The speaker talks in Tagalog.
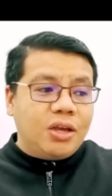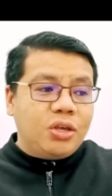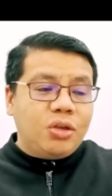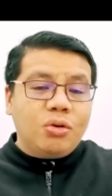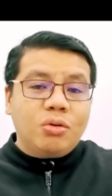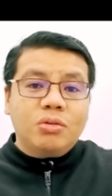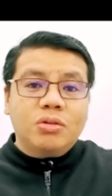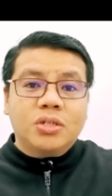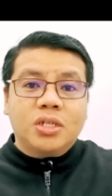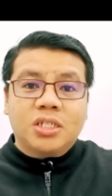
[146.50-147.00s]

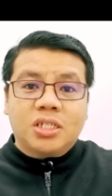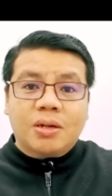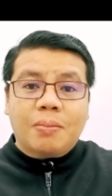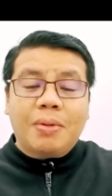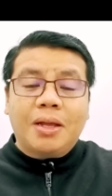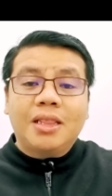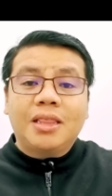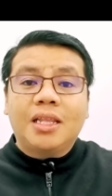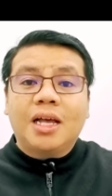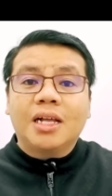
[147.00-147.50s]
yung sa
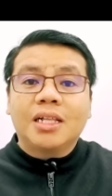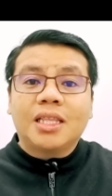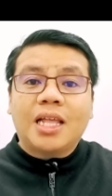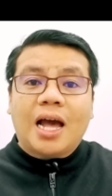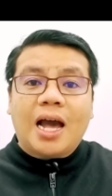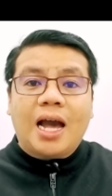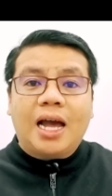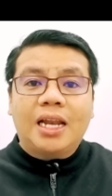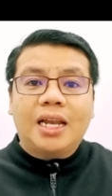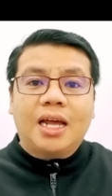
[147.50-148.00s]
bandang
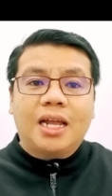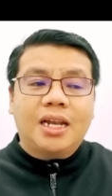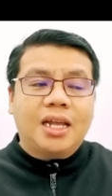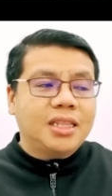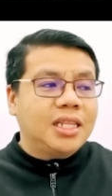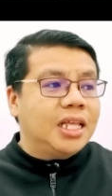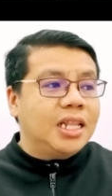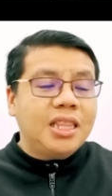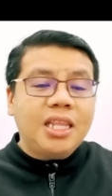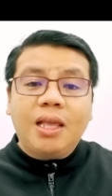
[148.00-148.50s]
daanan
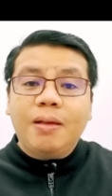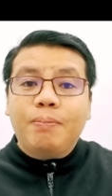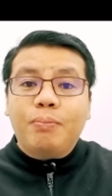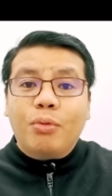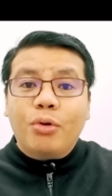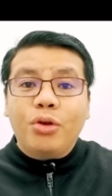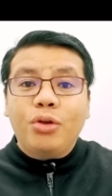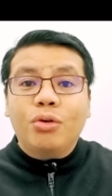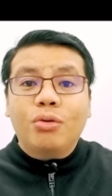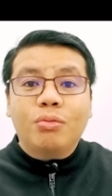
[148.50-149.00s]
at hindi
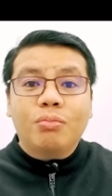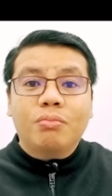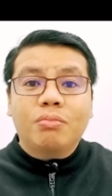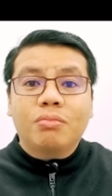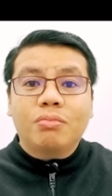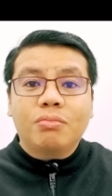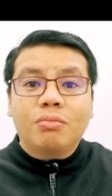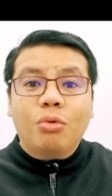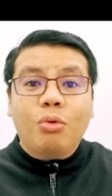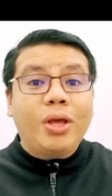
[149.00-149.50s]
po
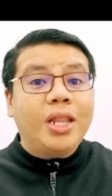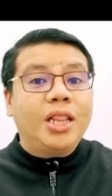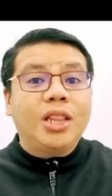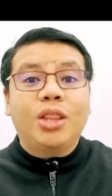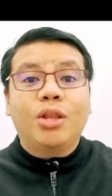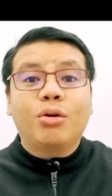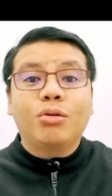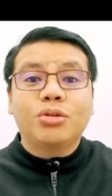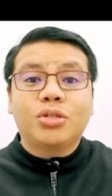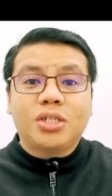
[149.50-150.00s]
yung
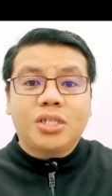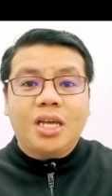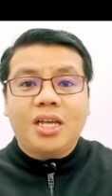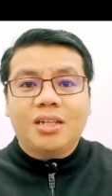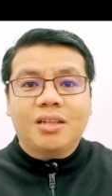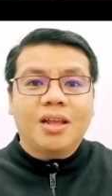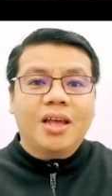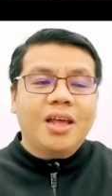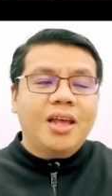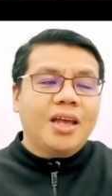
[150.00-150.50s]
window
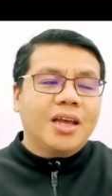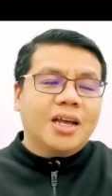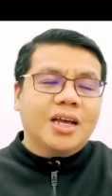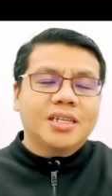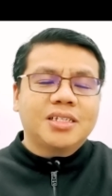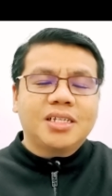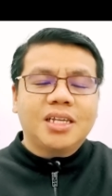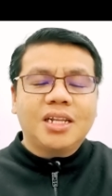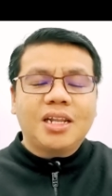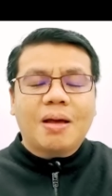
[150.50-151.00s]
seat.
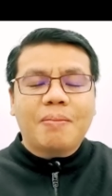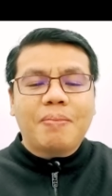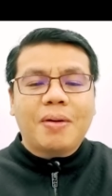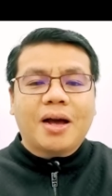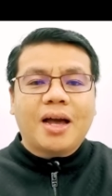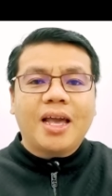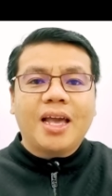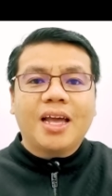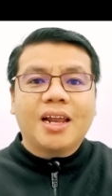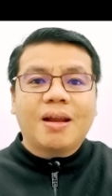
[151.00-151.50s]
Kasi
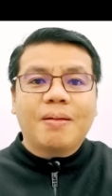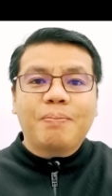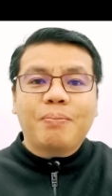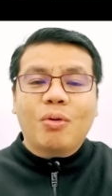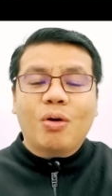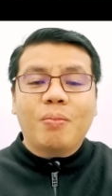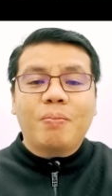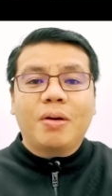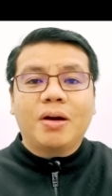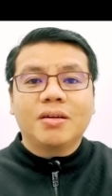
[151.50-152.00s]
napakahirap
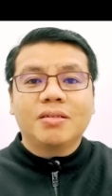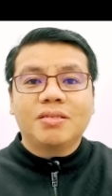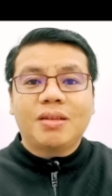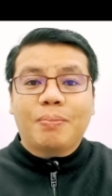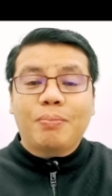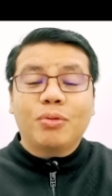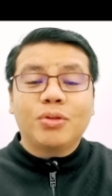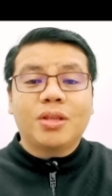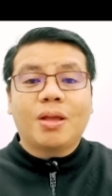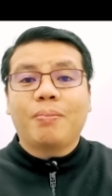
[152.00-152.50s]
po pag
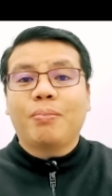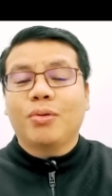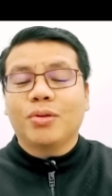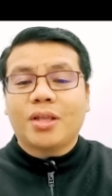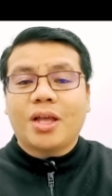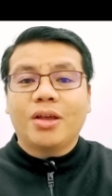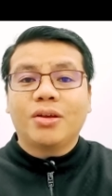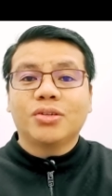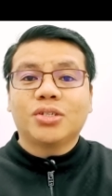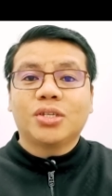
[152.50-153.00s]
napunta po
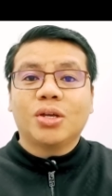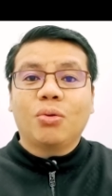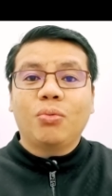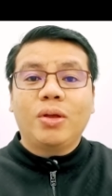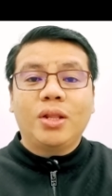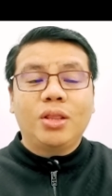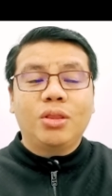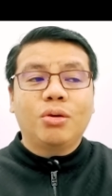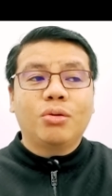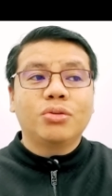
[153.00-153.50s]
tayo sa
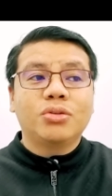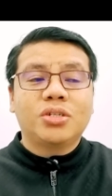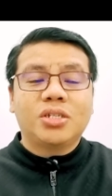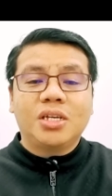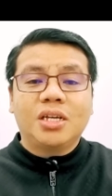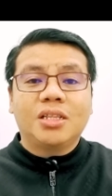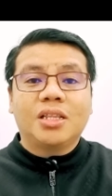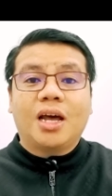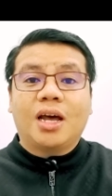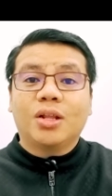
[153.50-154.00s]
window
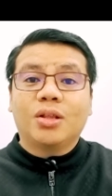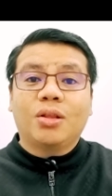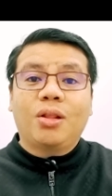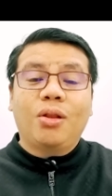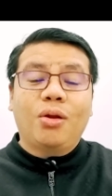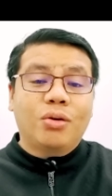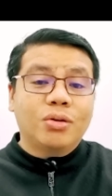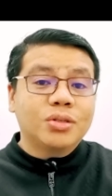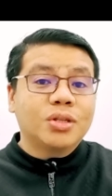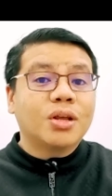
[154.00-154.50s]
seat at
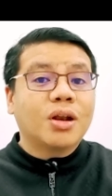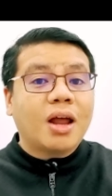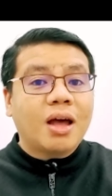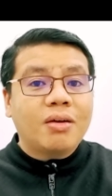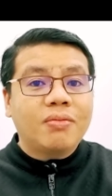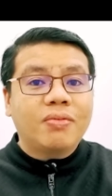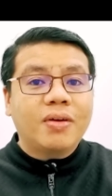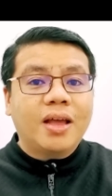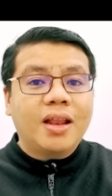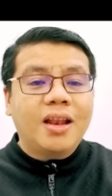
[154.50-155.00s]
long
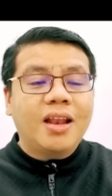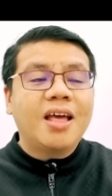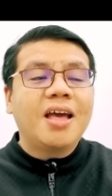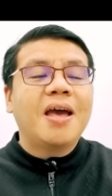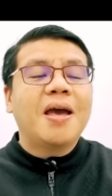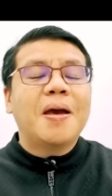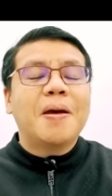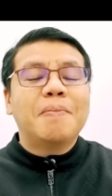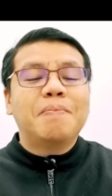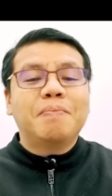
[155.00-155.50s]
travel,
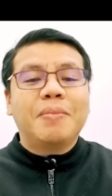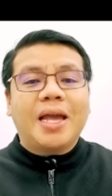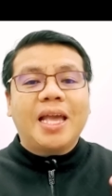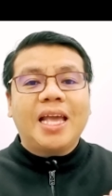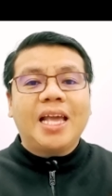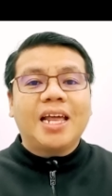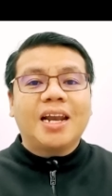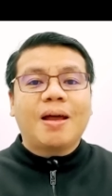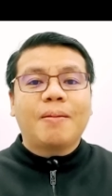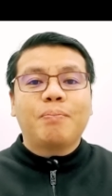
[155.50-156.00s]

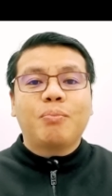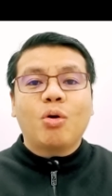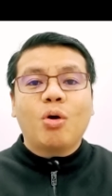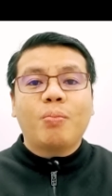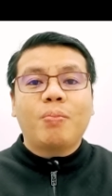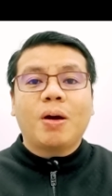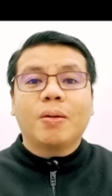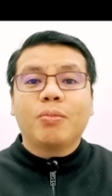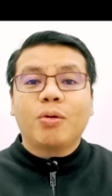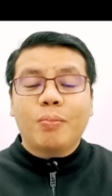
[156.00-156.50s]
mahirap
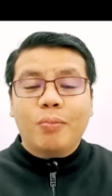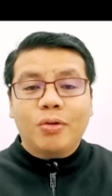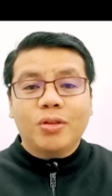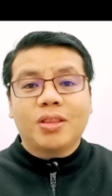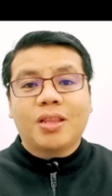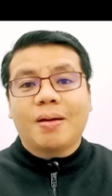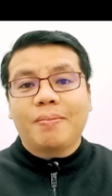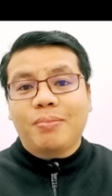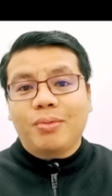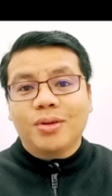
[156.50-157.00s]
po pag
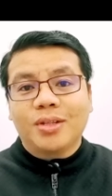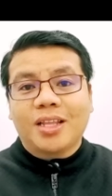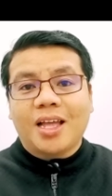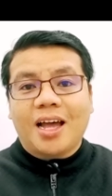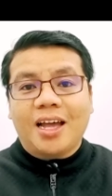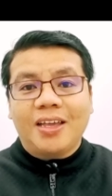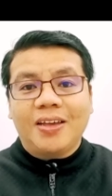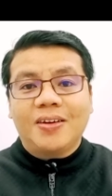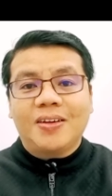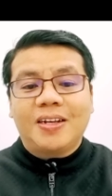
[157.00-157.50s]
pupunta po
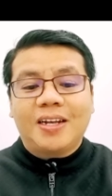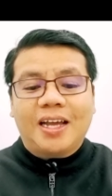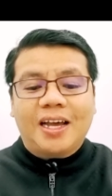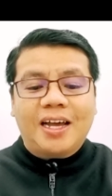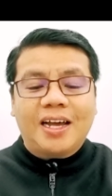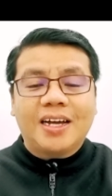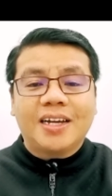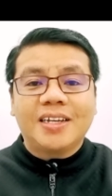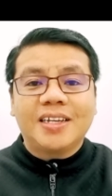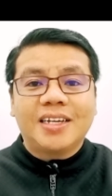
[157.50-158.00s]
tayo
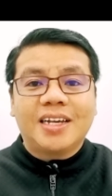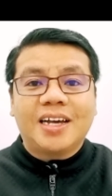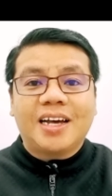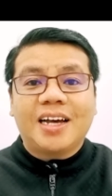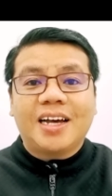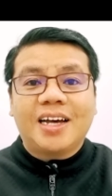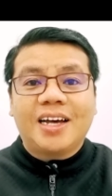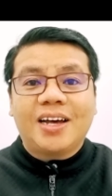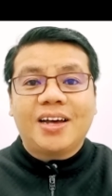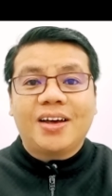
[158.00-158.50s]
ng
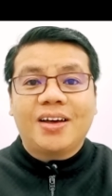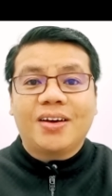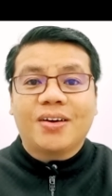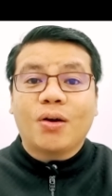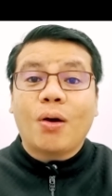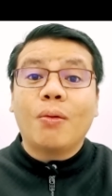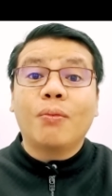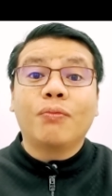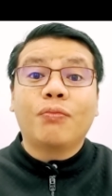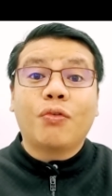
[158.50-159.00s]

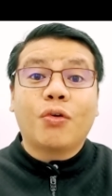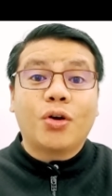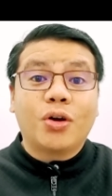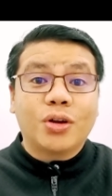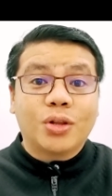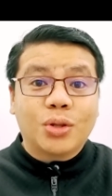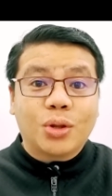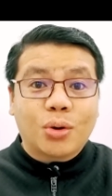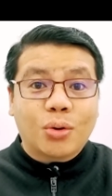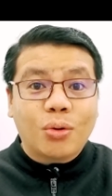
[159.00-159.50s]
uh,
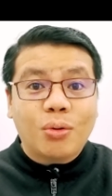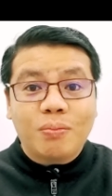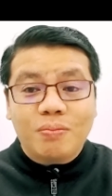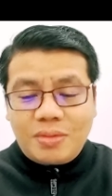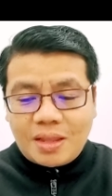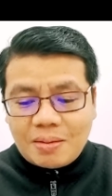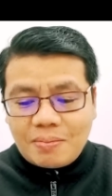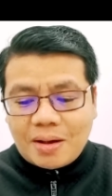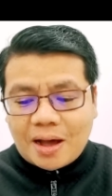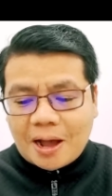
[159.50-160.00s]
comfort room,
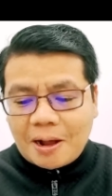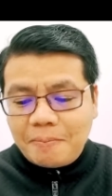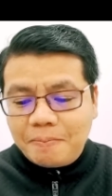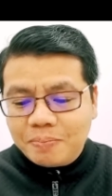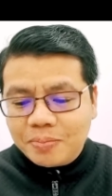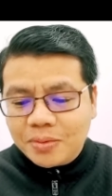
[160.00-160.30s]
ba diba?